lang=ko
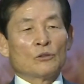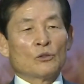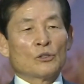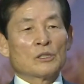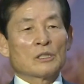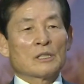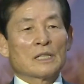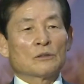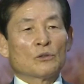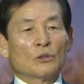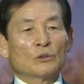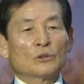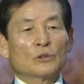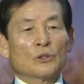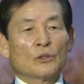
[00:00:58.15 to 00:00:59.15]
노인과
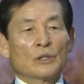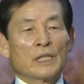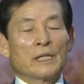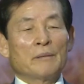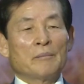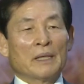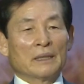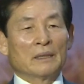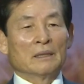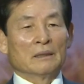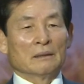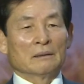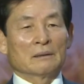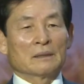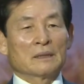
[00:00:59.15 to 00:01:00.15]
농촌에
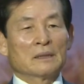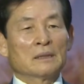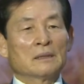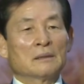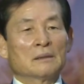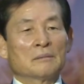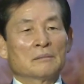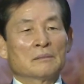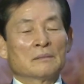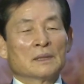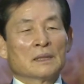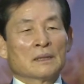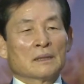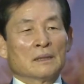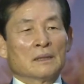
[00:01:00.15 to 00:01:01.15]
맞는 그런
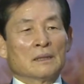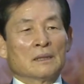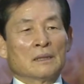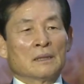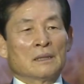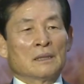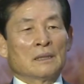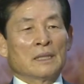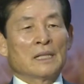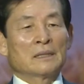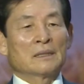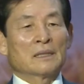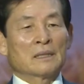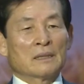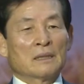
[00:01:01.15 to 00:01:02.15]
어,
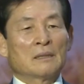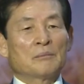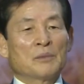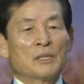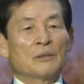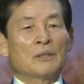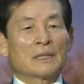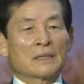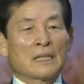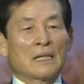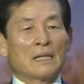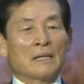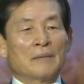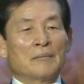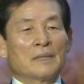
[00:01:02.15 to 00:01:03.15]
행정을
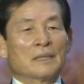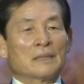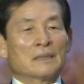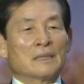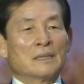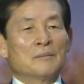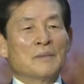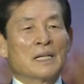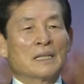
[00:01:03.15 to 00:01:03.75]
배워왔다더